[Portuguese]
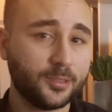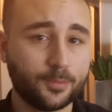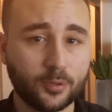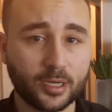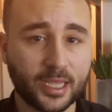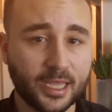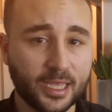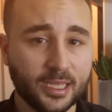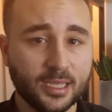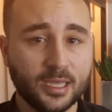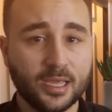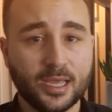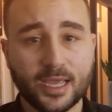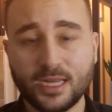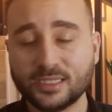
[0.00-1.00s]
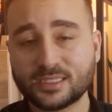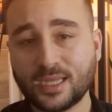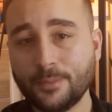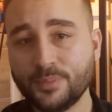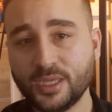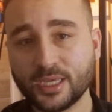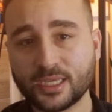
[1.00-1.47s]
porque ele
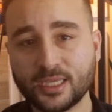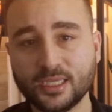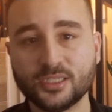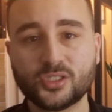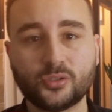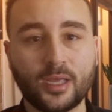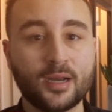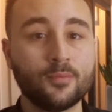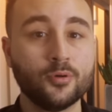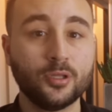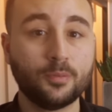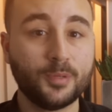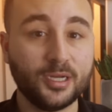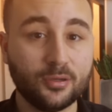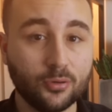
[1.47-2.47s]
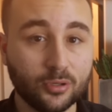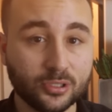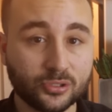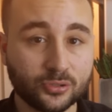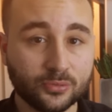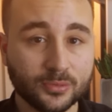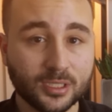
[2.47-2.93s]
sabia que isso era muito
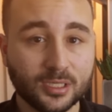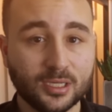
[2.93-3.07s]
perigoso.